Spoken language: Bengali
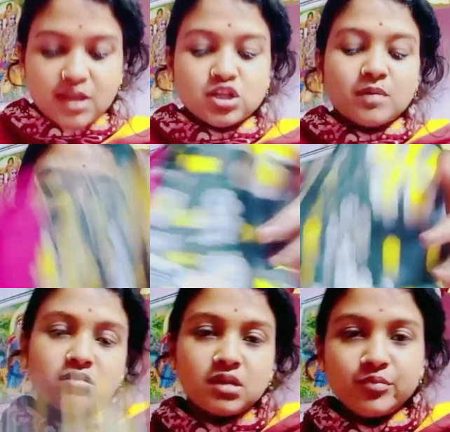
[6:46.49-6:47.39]
এইসবের
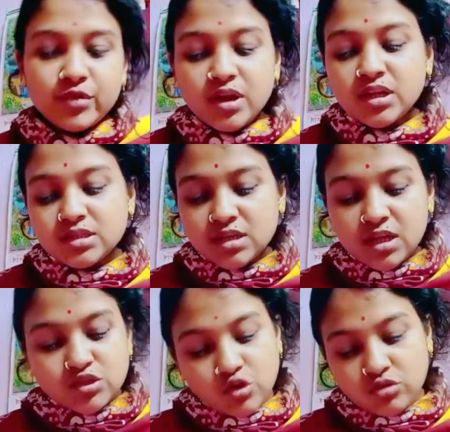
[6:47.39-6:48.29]
চক্করে পড়ে
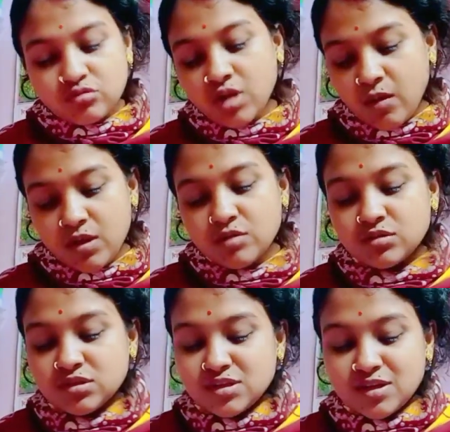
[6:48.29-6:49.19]
নিজেরা যত্ন নেওয়াই
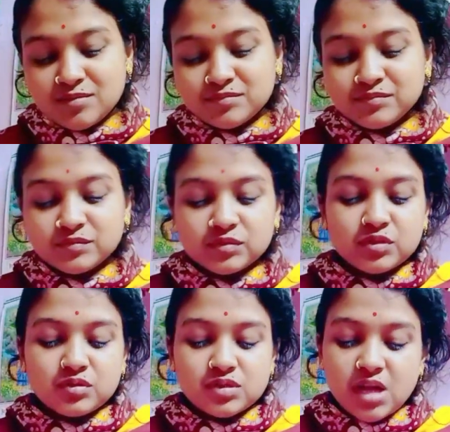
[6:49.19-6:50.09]
হচ্ছে না
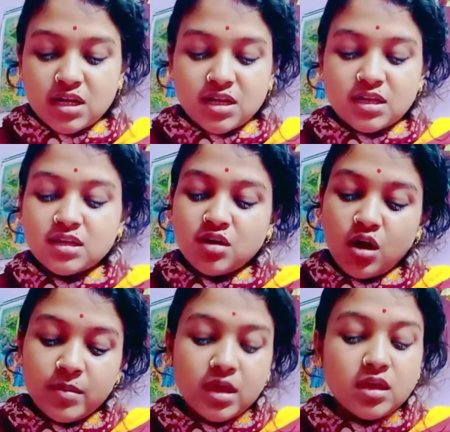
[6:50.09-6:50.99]
তো জানি না কি
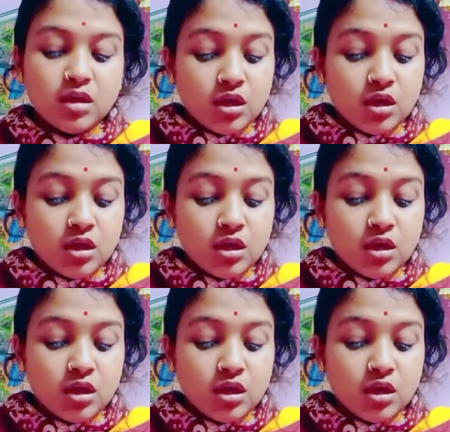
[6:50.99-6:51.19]
হবে